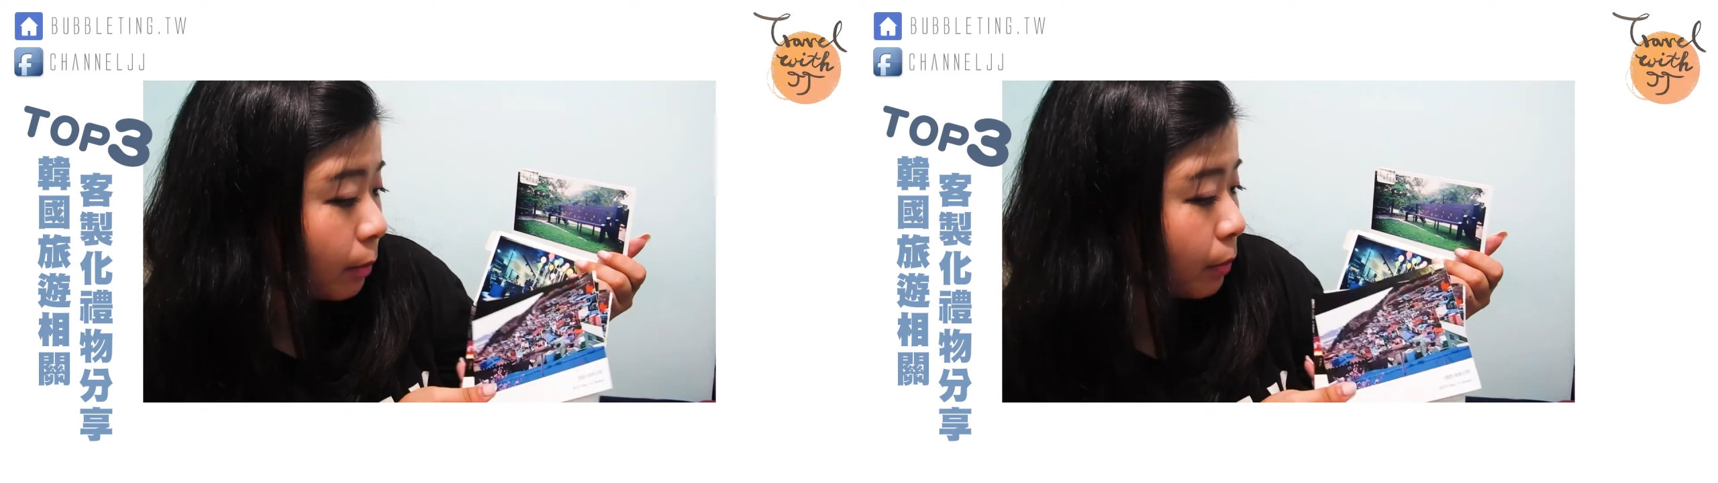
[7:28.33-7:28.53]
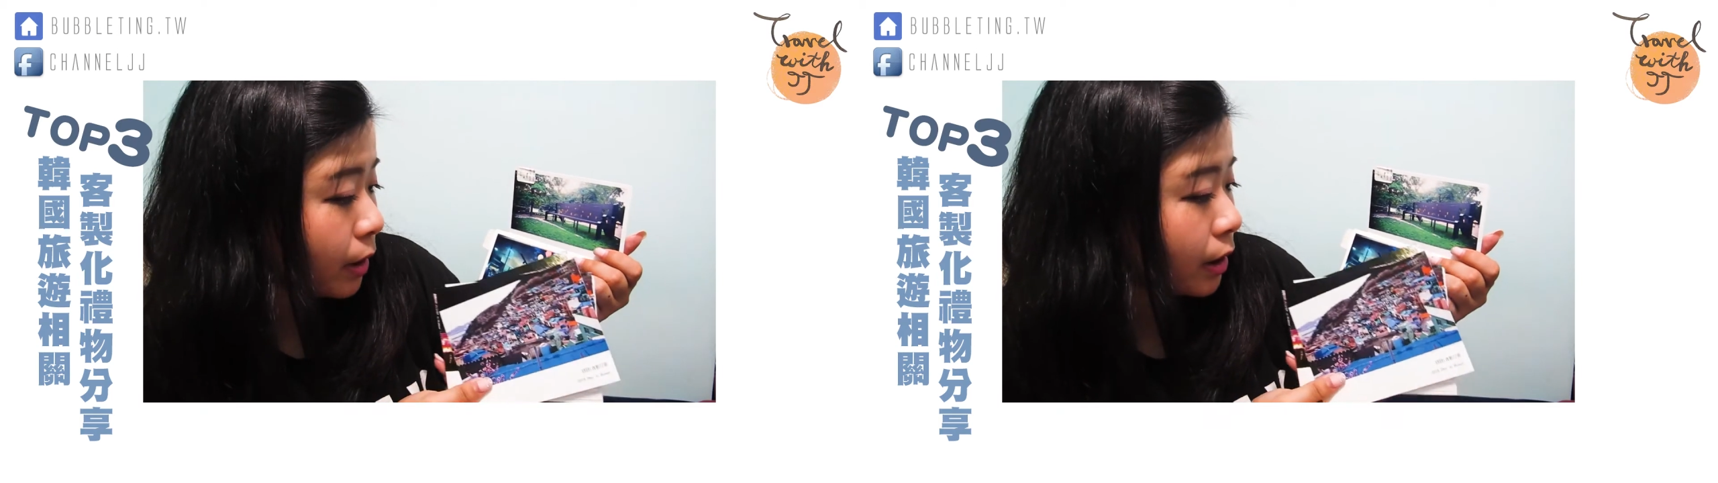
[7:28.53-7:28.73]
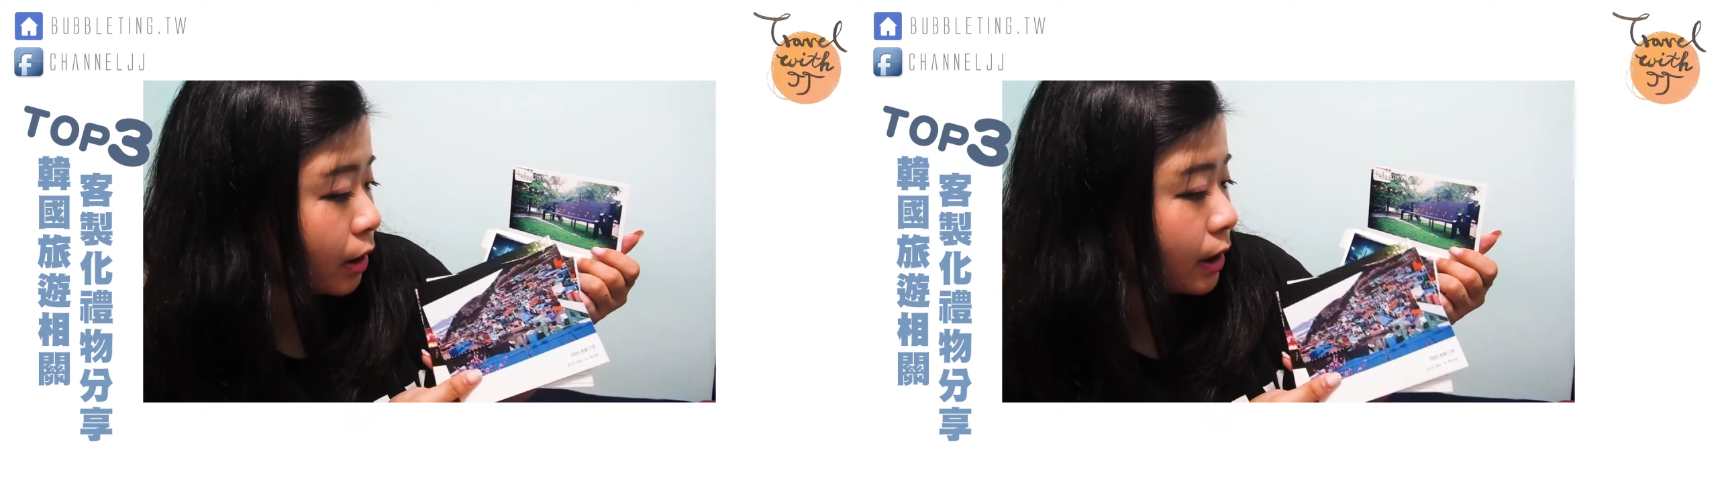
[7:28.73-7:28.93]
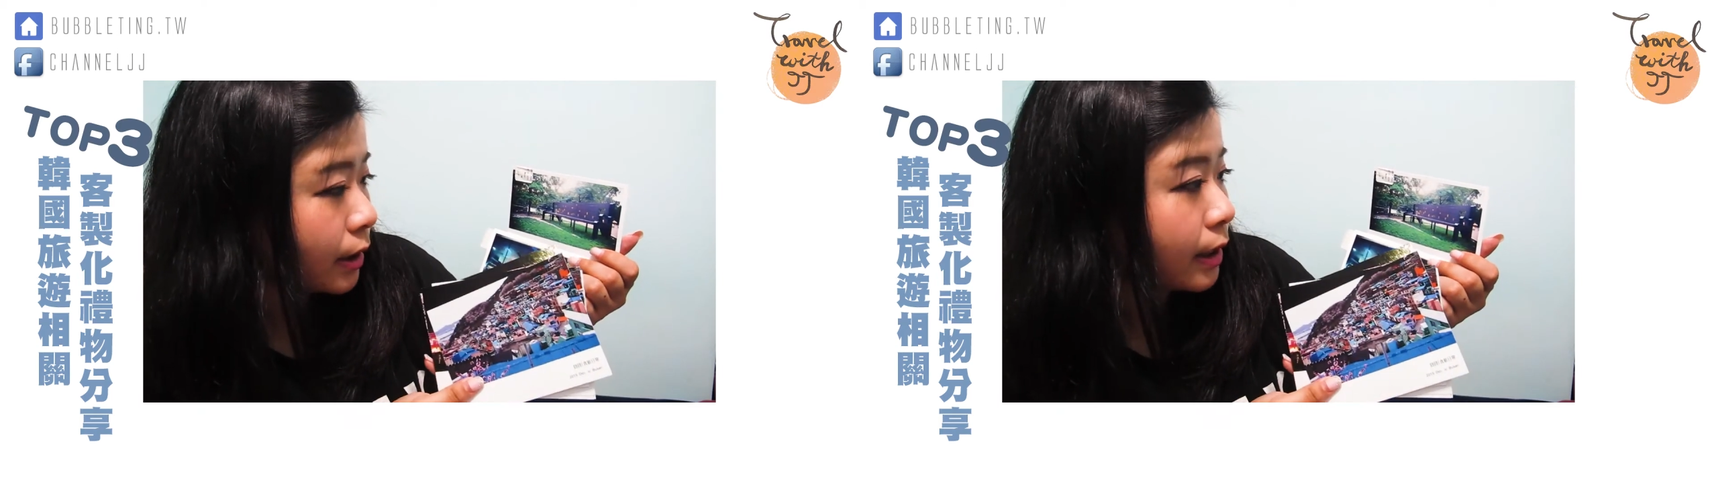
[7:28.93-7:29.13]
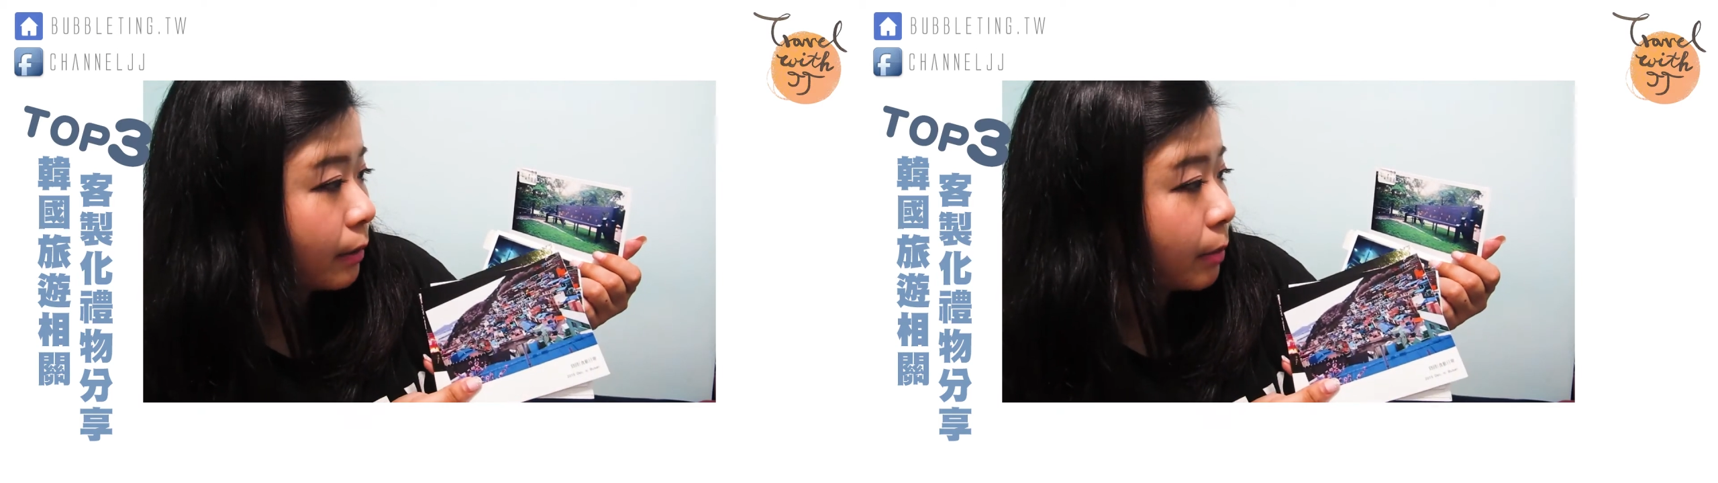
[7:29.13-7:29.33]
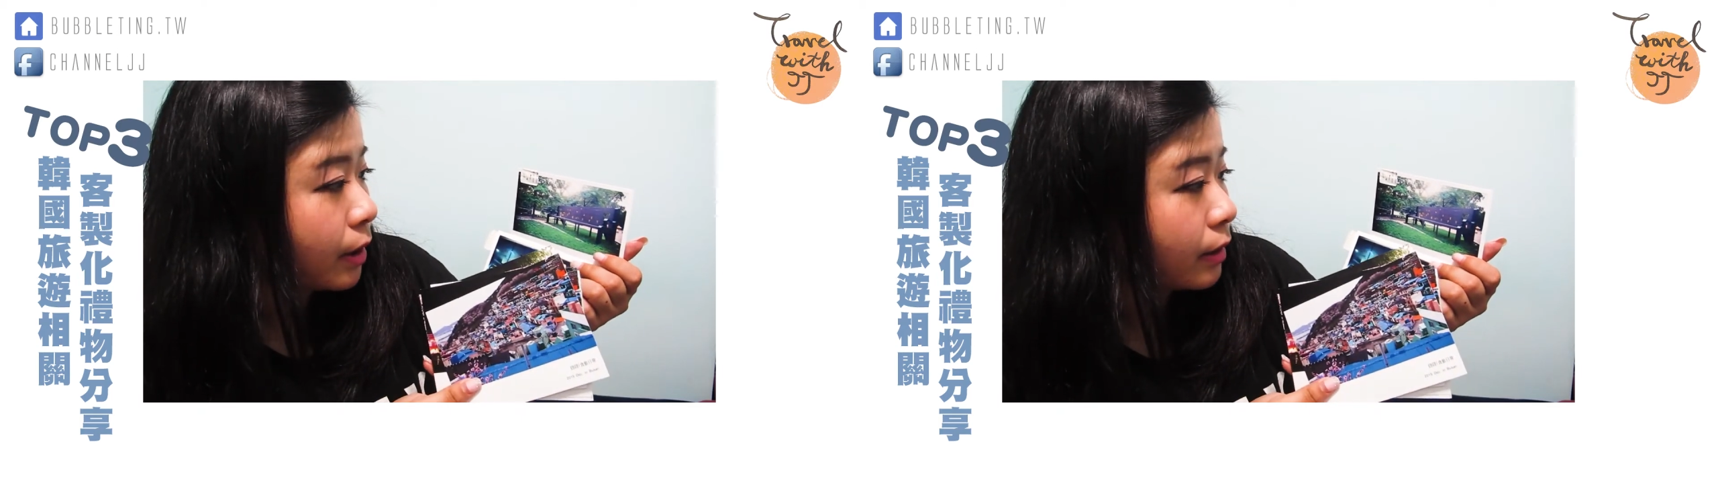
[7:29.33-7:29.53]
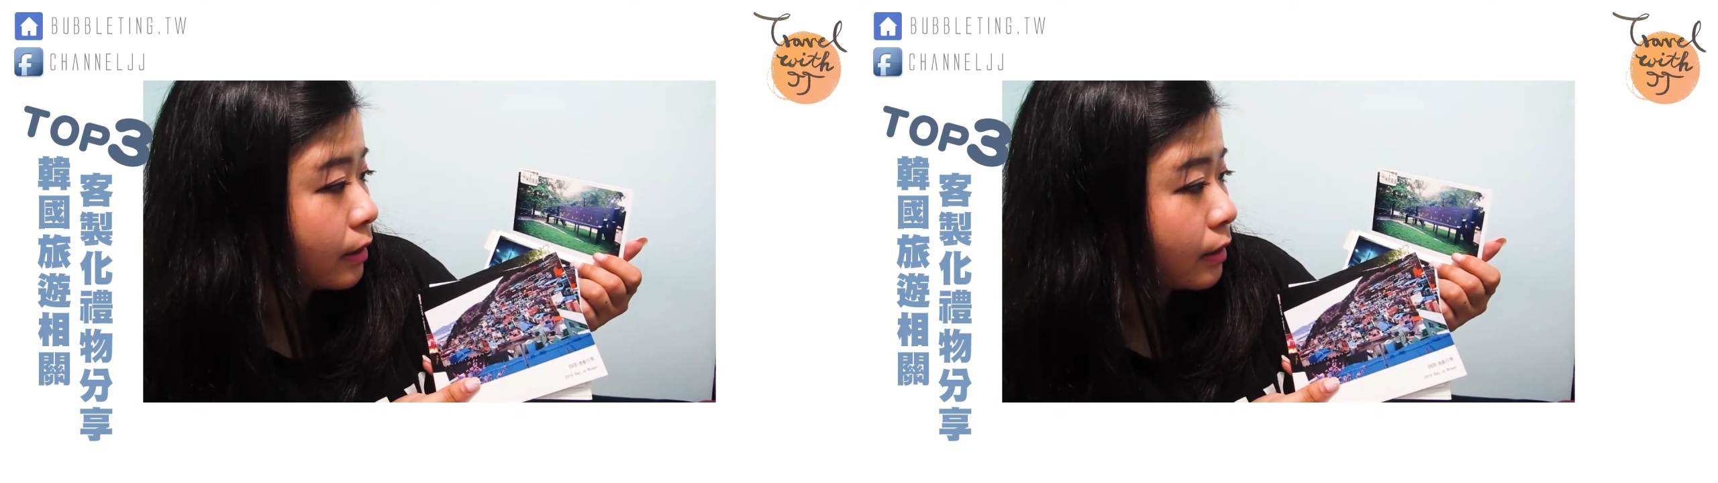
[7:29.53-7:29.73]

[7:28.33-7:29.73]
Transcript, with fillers: 印比较像相片